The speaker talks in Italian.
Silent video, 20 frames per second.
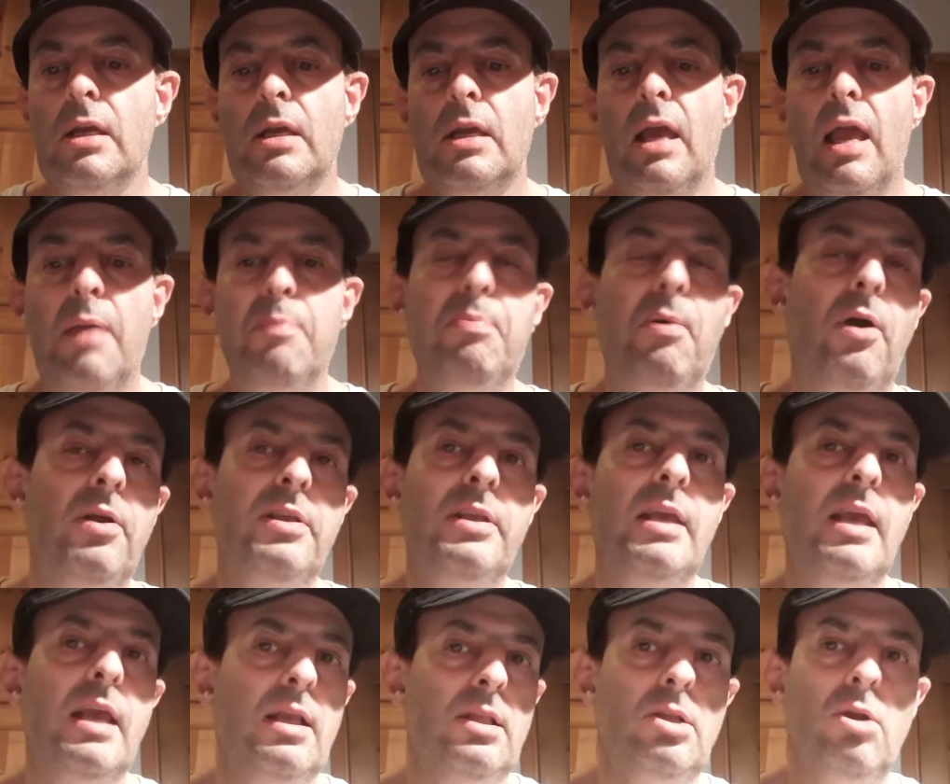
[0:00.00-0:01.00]
e poi
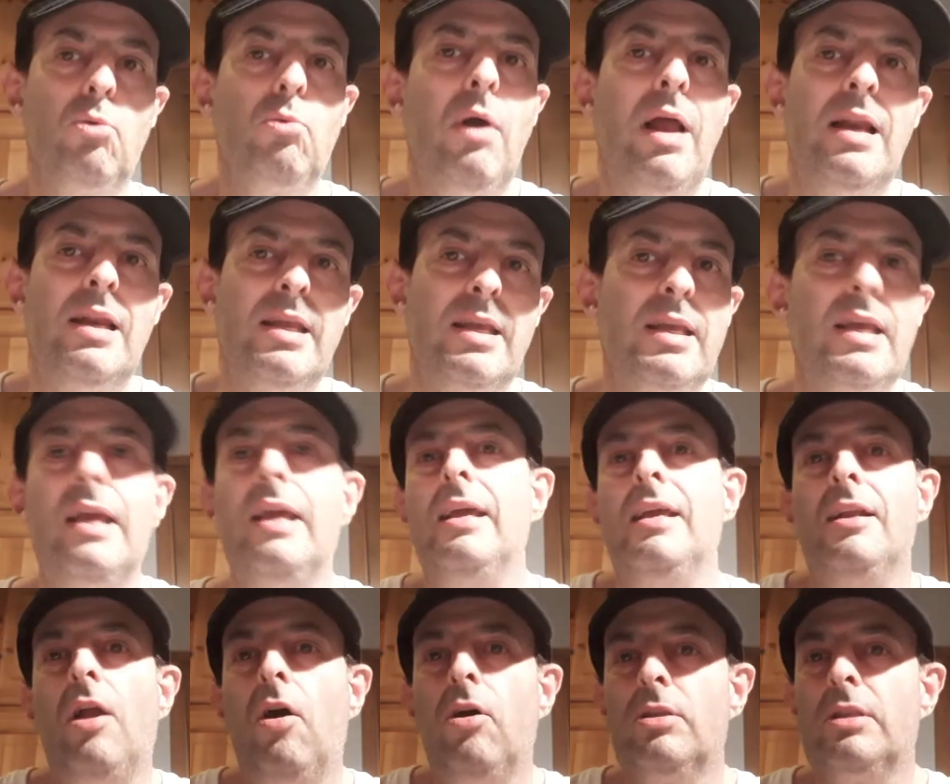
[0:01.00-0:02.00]
dietro quelli che
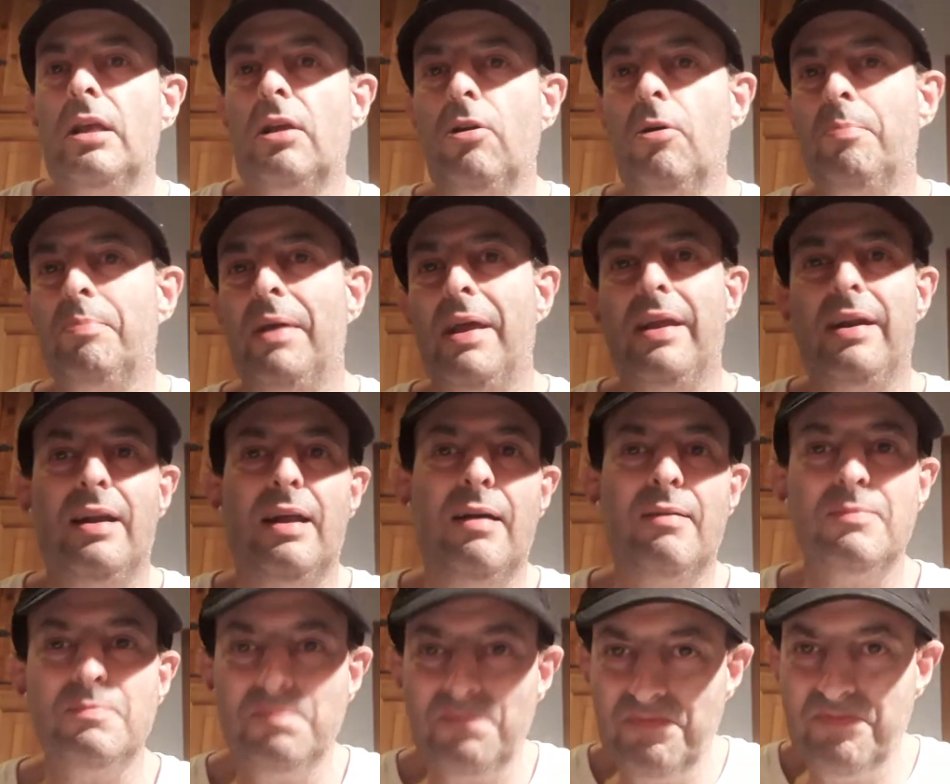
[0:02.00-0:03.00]
lottano
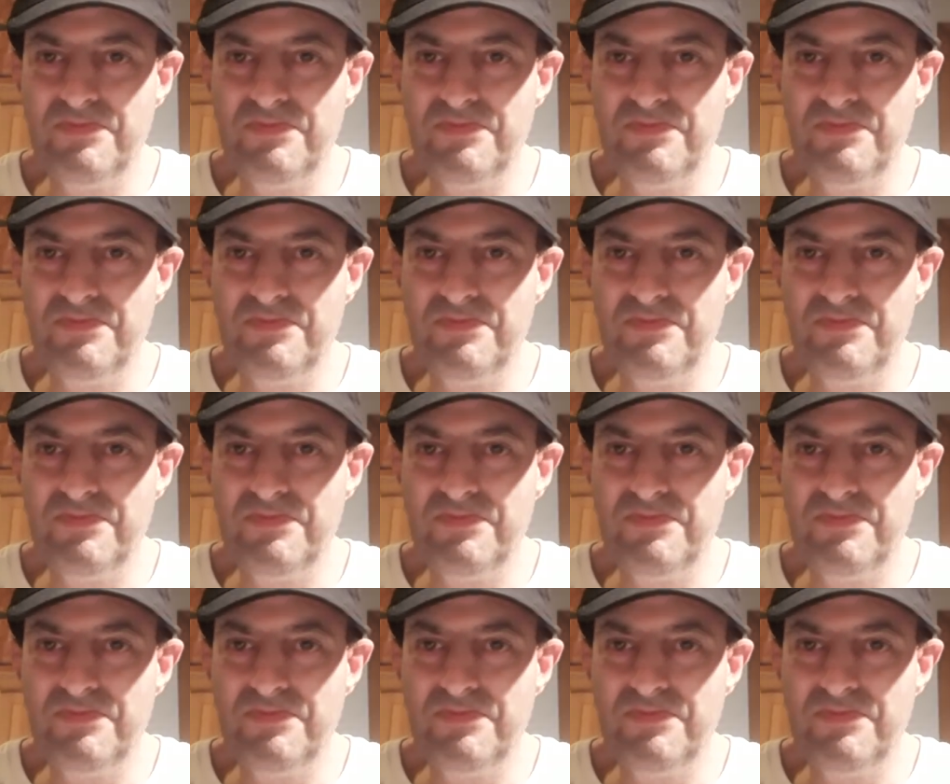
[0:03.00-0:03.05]
per